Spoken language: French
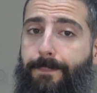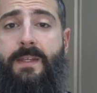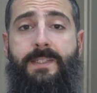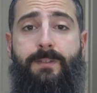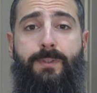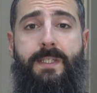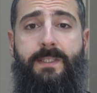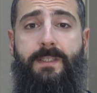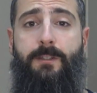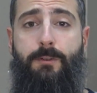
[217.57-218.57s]
Si vous
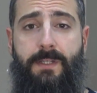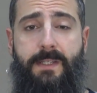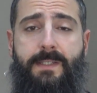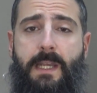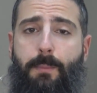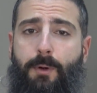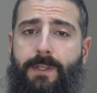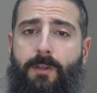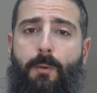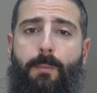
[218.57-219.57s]
décidez d'utiliser les
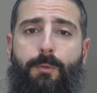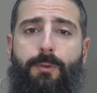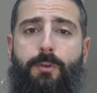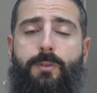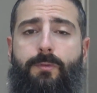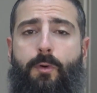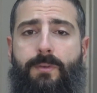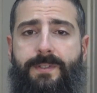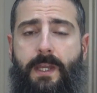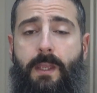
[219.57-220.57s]
protéines en poudre, je vous
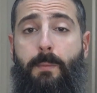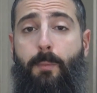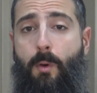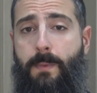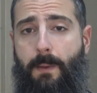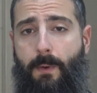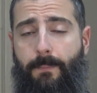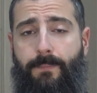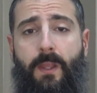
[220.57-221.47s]
conseille, premièrement,